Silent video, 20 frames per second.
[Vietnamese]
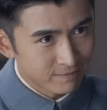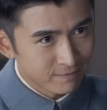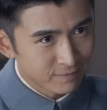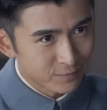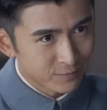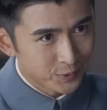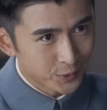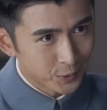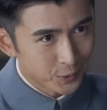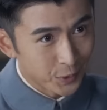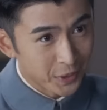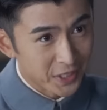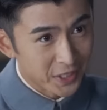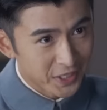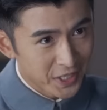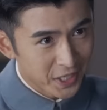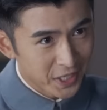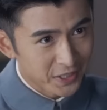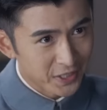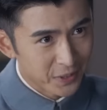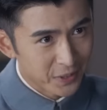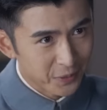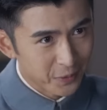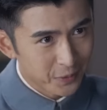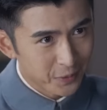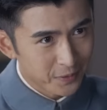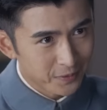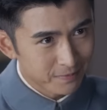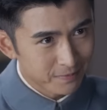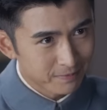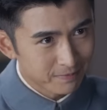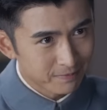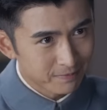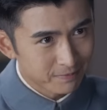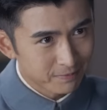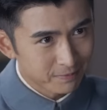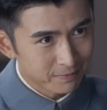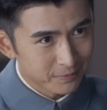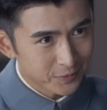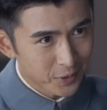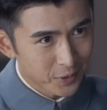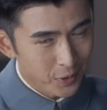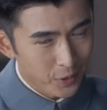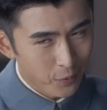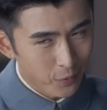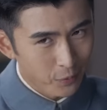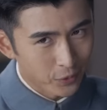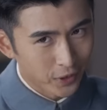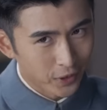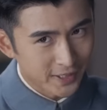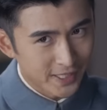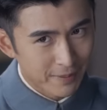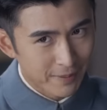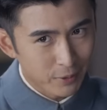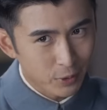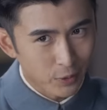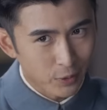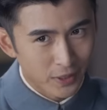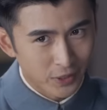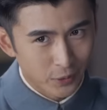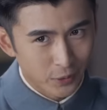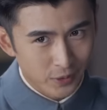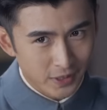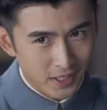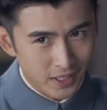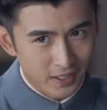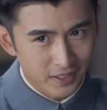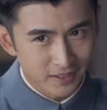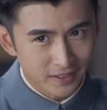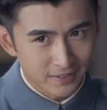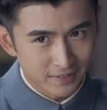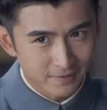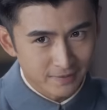bộ phim mang đậm tính lịch sử trở thành một câu chuyện thần tượng với nhiều tình tiết vô